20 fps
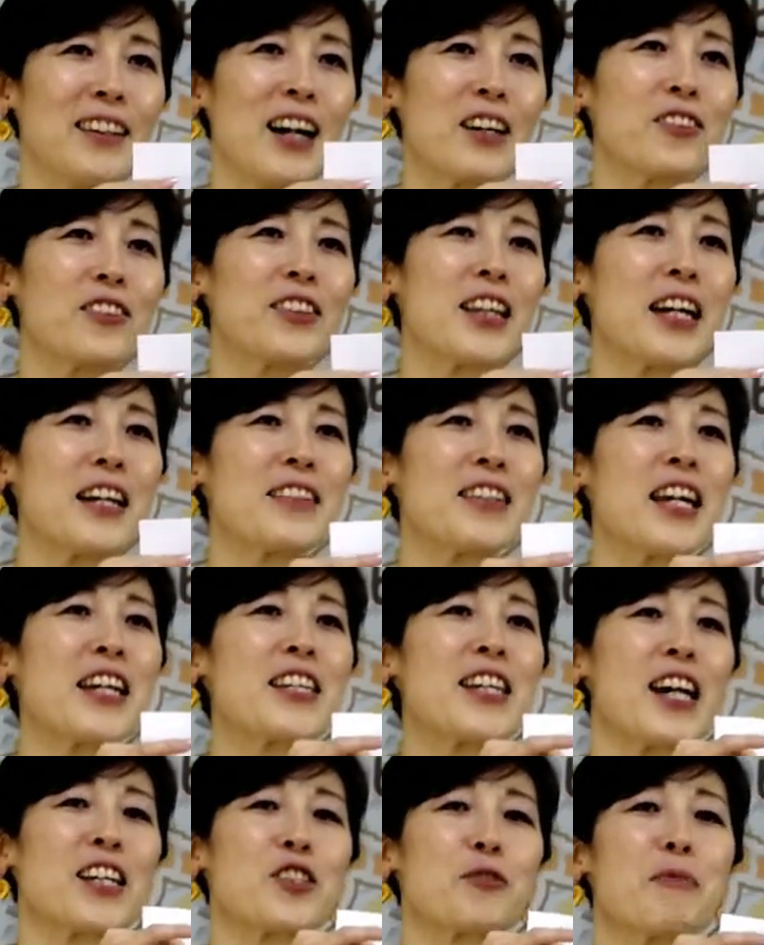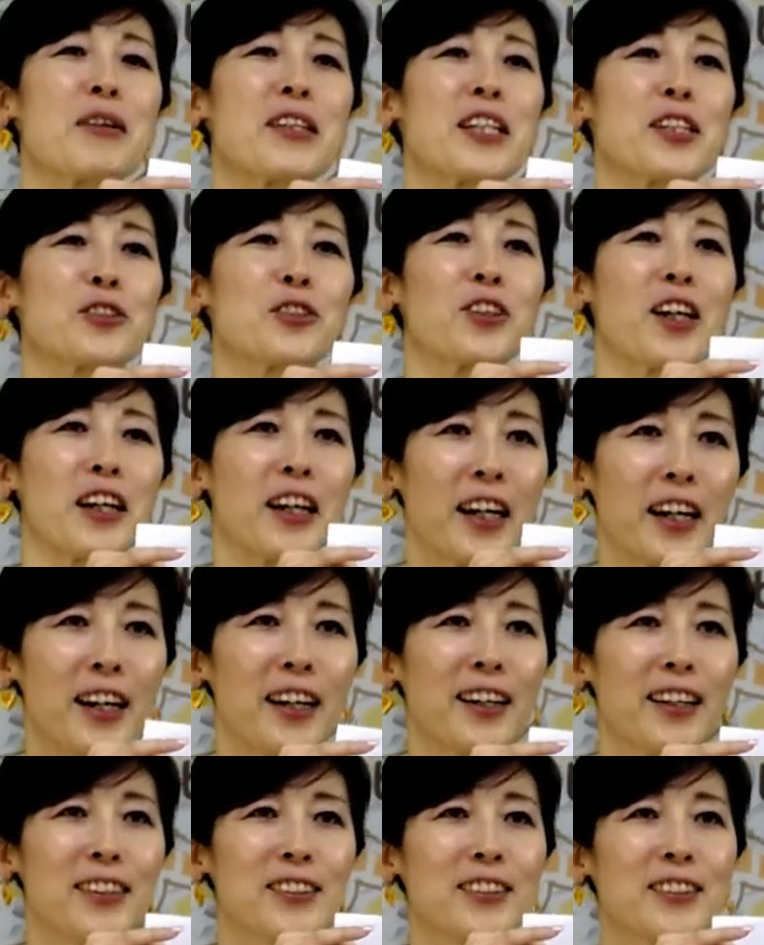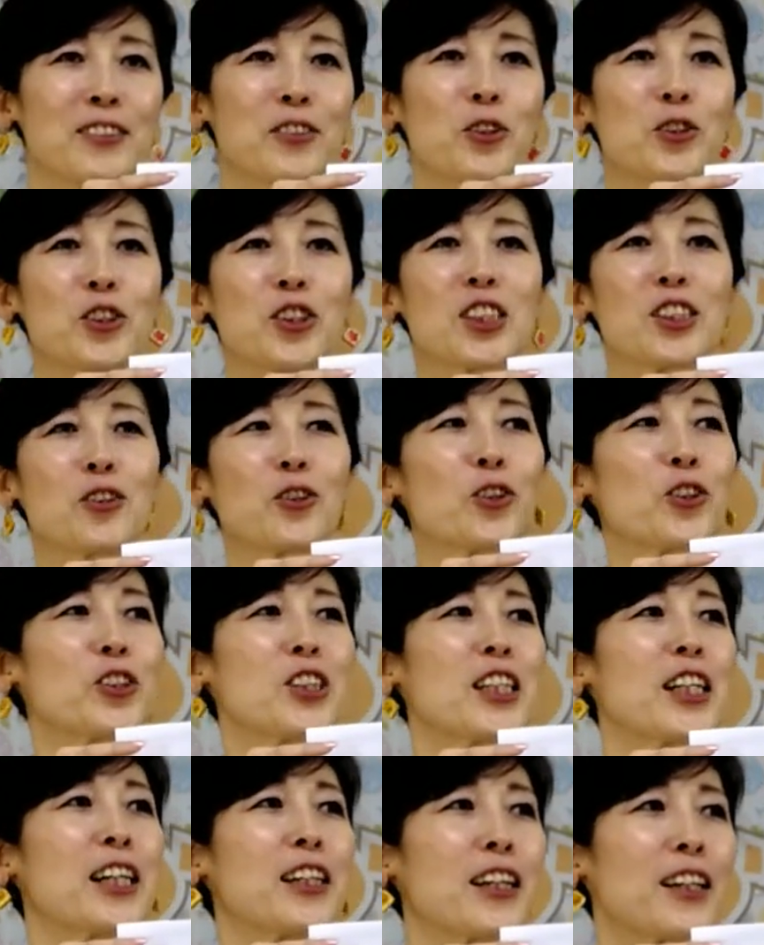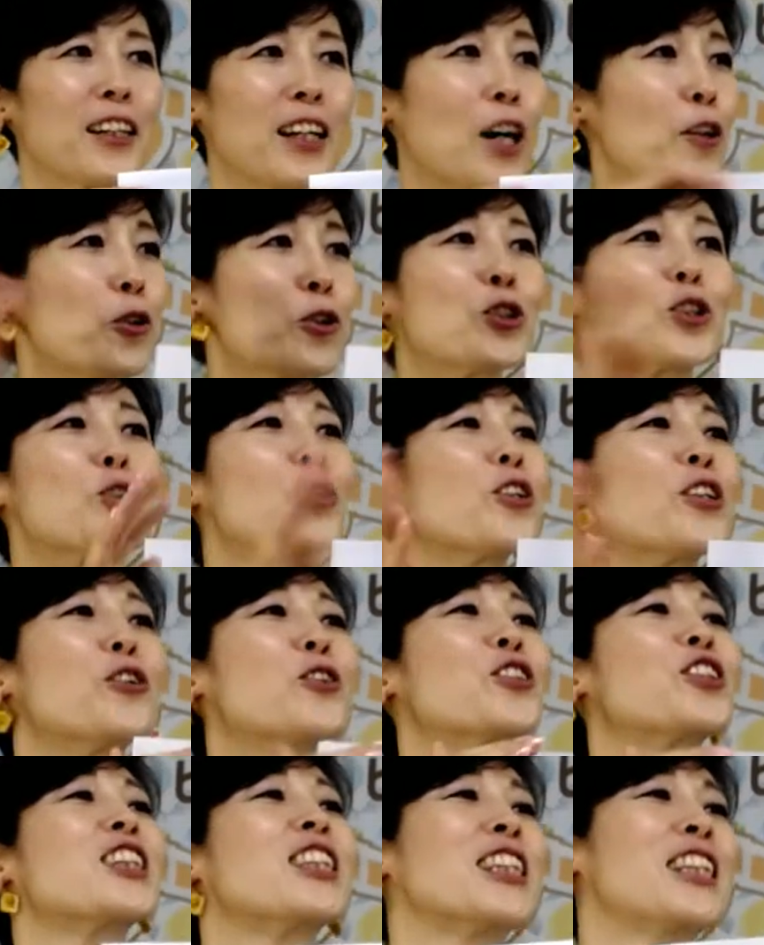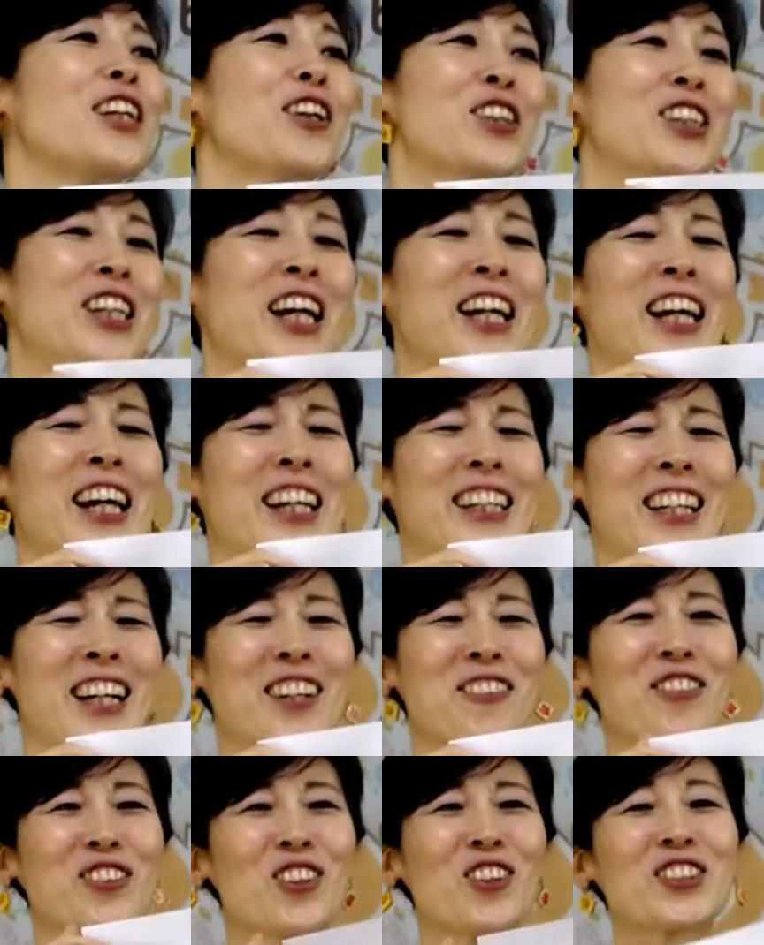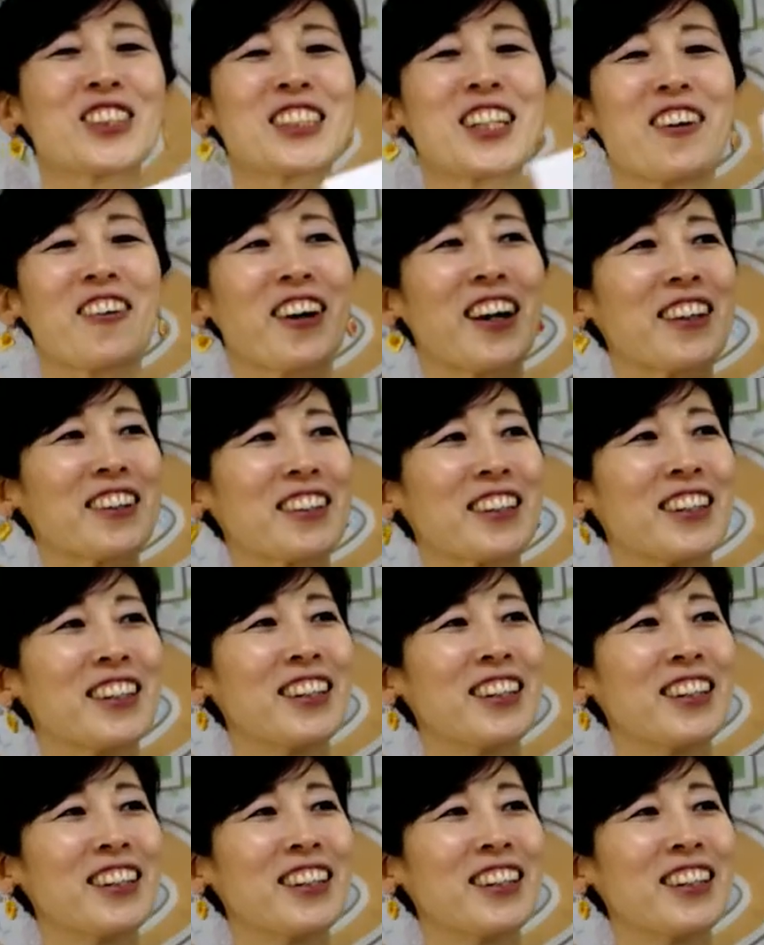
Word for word: あので電気発明した人だけ野口五郎じゃないから、あ、野口五郎、野口秀夫じゃないけど、もうどっちか分かる。